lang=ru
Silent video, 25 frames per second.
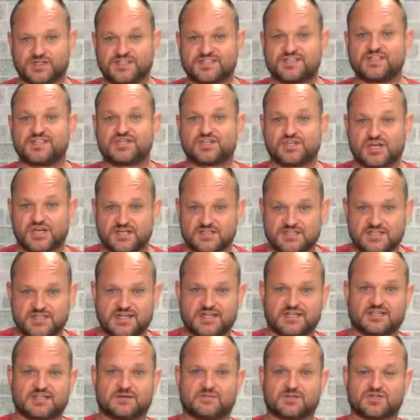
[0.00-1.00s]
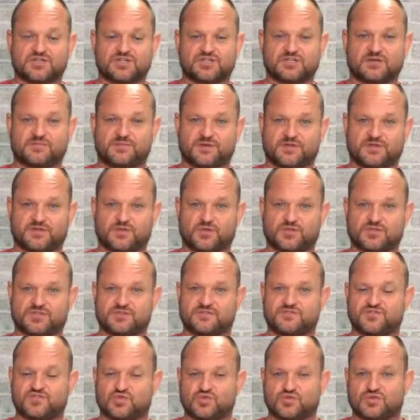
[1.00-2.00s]
сейчас эта машина
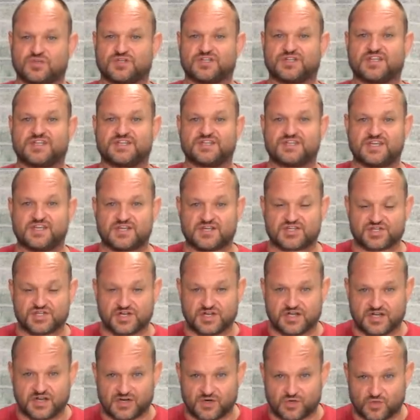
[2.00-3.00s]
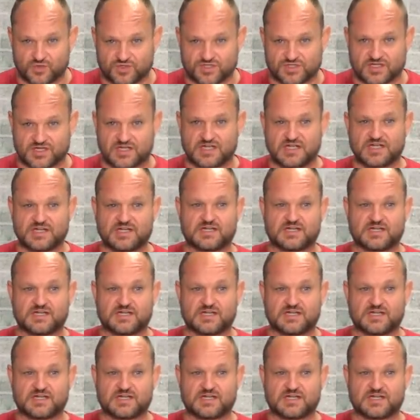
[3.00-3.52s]
продается все на тех же колесах.